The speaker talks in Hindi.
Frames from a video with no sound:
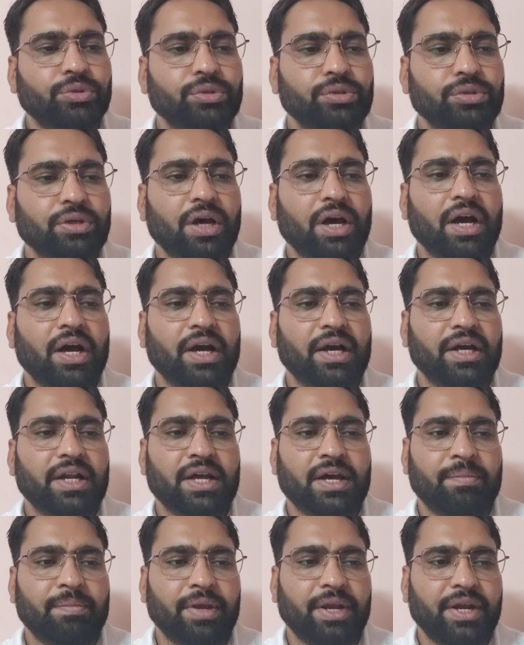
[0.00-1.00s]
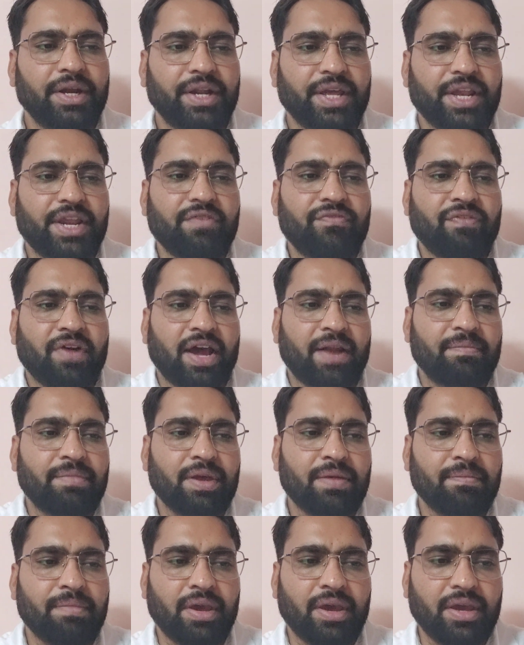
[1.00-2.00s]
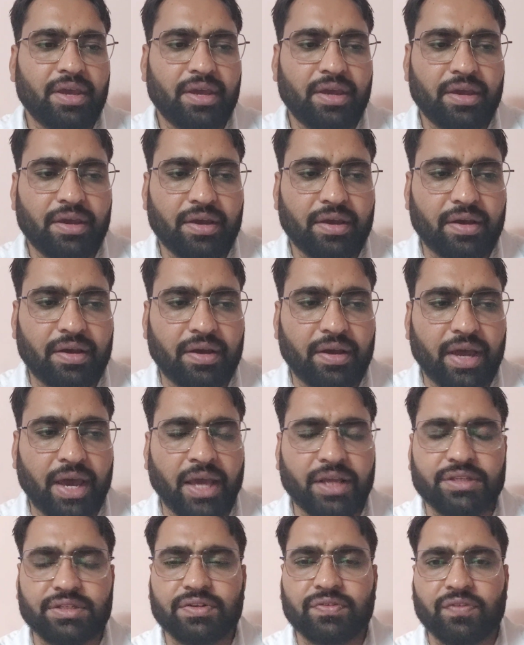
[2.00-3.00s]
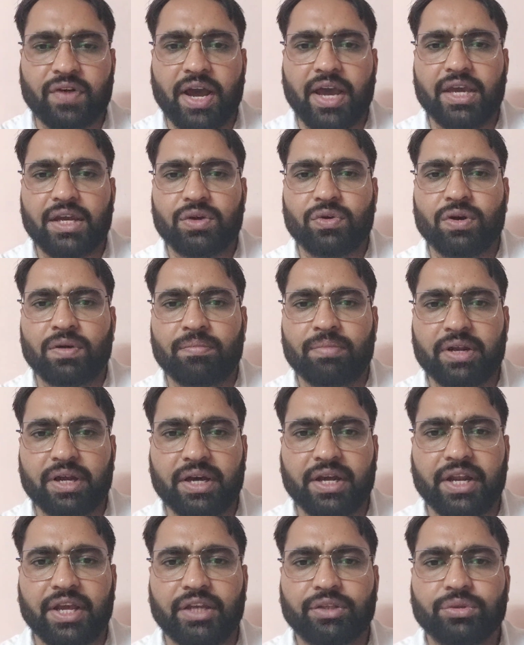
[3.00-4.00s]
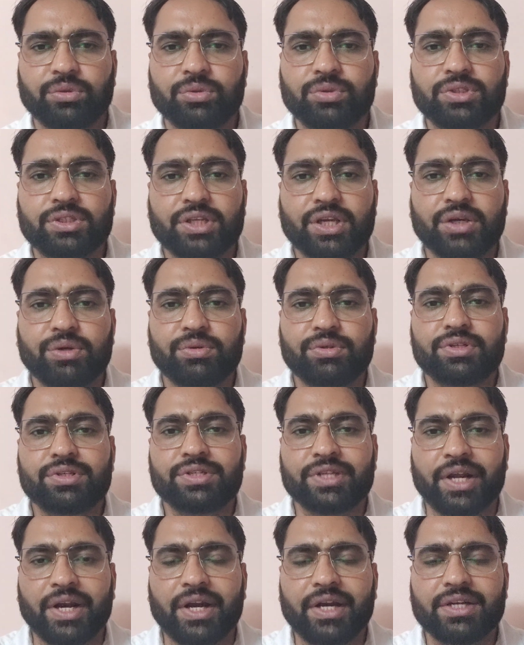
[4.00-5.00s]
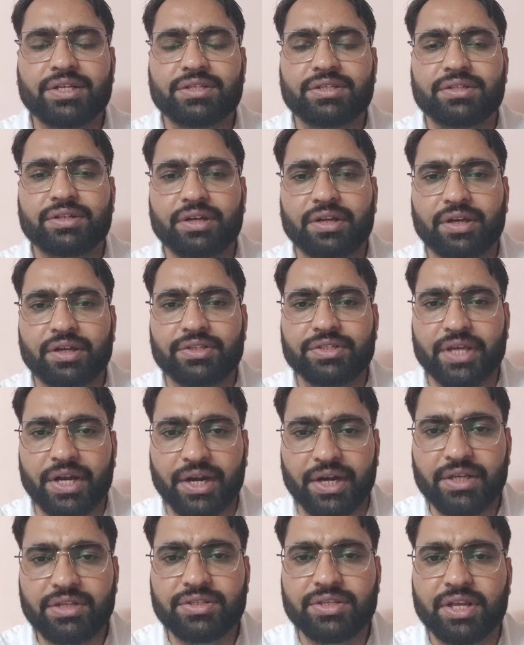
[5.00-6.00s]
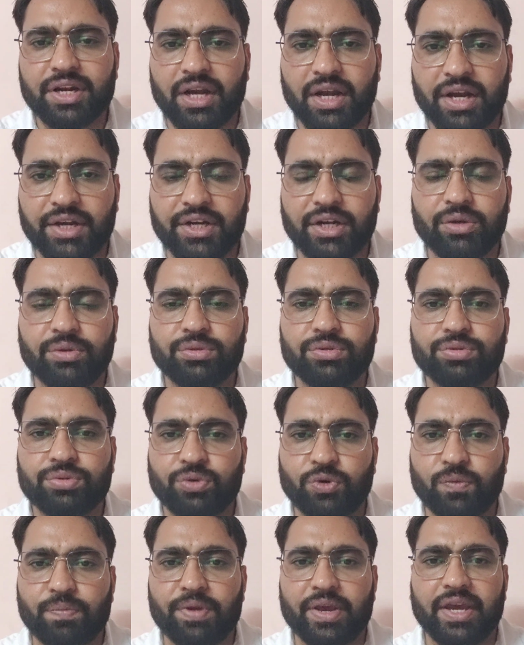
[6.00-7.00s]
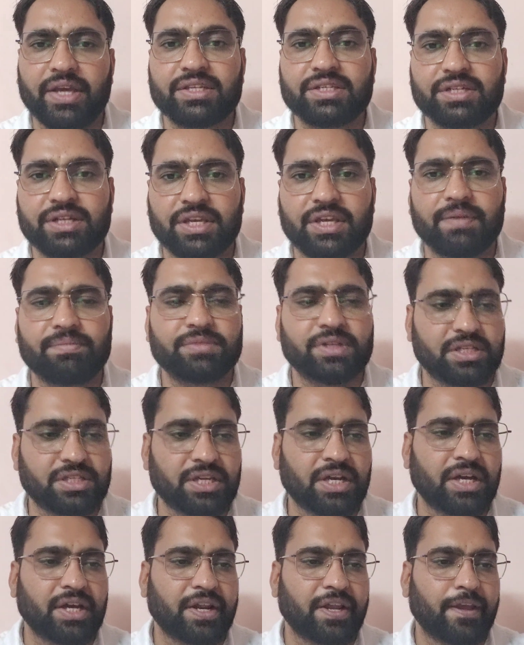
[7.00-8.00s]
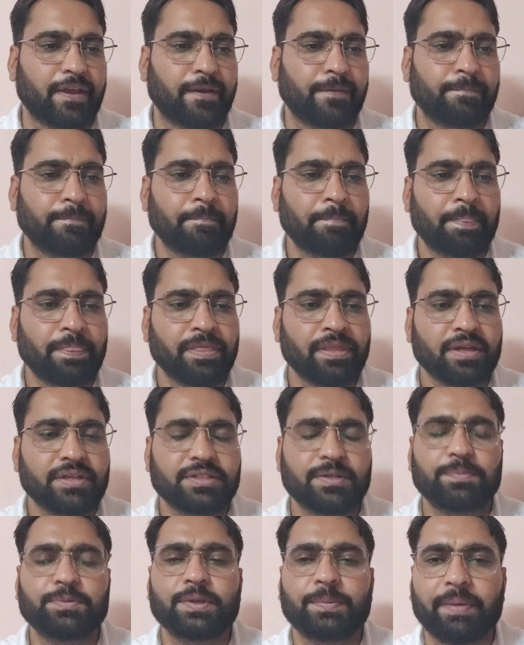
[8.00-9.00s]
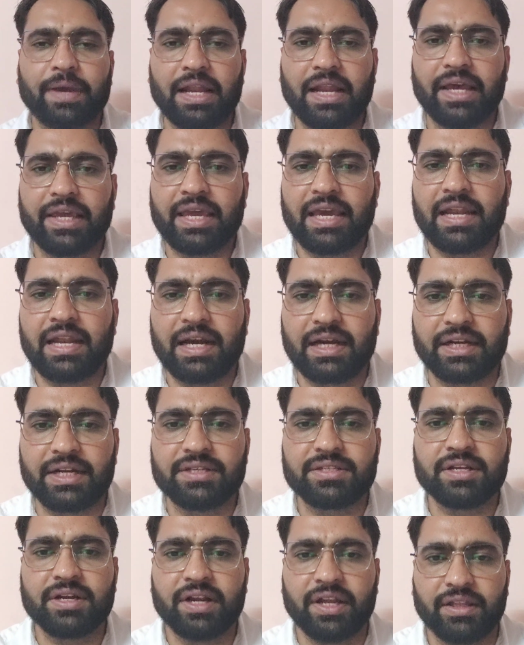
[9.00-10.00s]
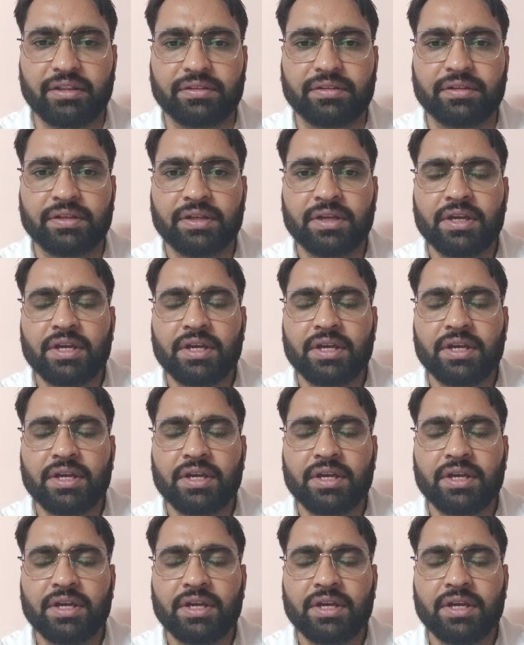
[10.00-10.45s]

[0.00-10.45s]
तो अगर हमें डेयरी फार्मिंग में एच एफ गाय को हम रख रहे हैं तो उसके कुछ जेनेटिक्स जेनेटिक्स से रिलेटेड कुछ खूबी हैं जिनकी हम चर्चा करेंगे सबसे पहला क्या लेक्टेशन लेंथ